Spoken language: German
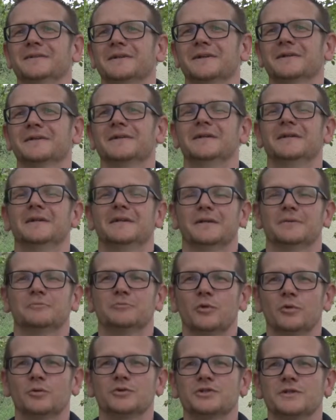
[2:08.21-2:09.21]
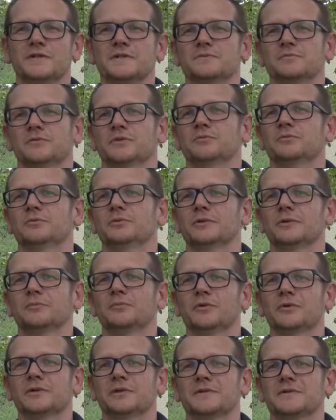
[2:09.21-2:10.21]
Ja, Bogenschießen wird wieder
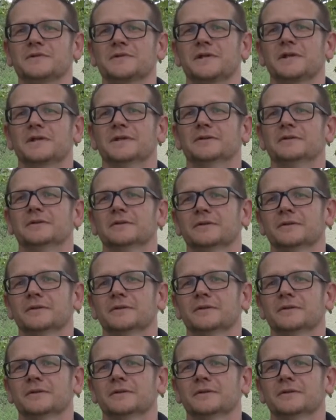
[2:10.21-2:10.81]
möglich sein.